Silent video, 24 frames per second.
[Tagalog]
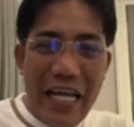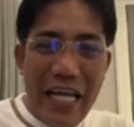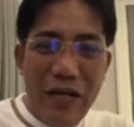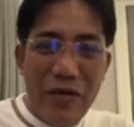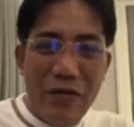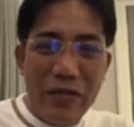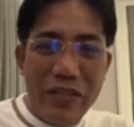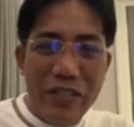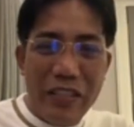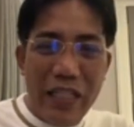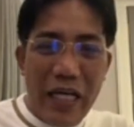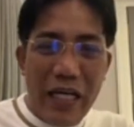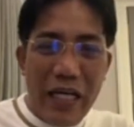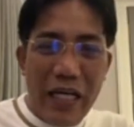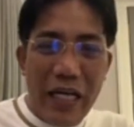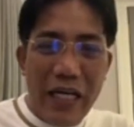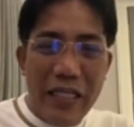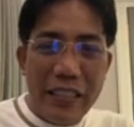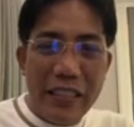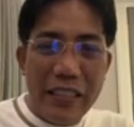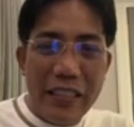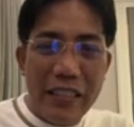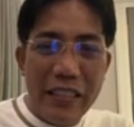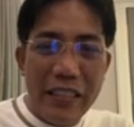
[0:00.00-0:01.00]
King
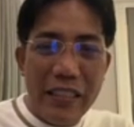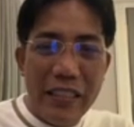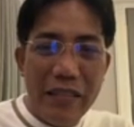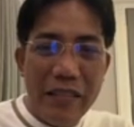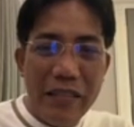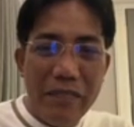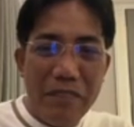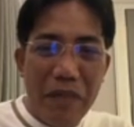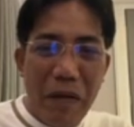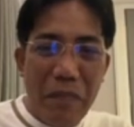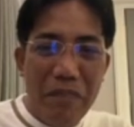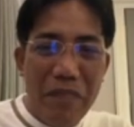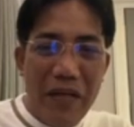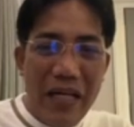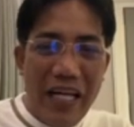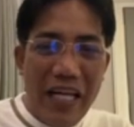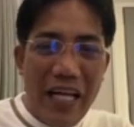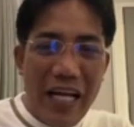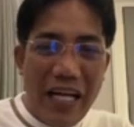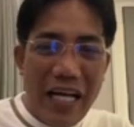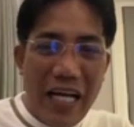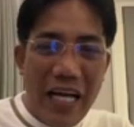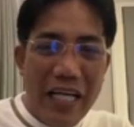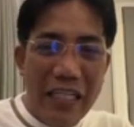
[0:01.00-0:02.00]
Gutierrez, pambili
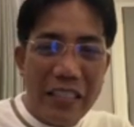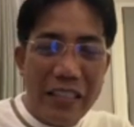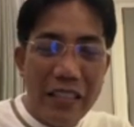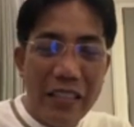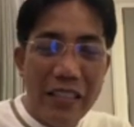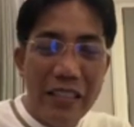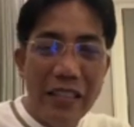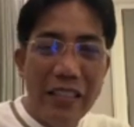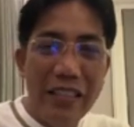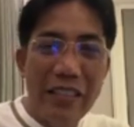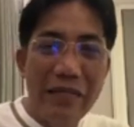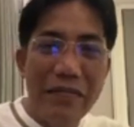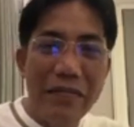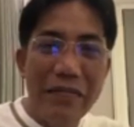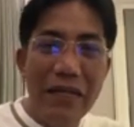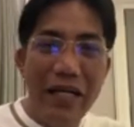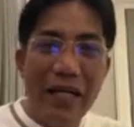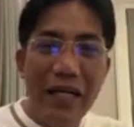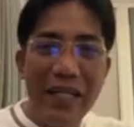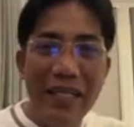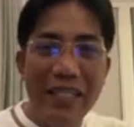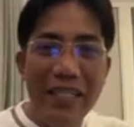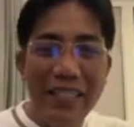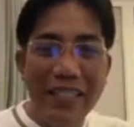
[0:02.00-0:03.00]
ng gas.
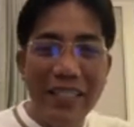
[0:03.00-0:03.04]
Ba?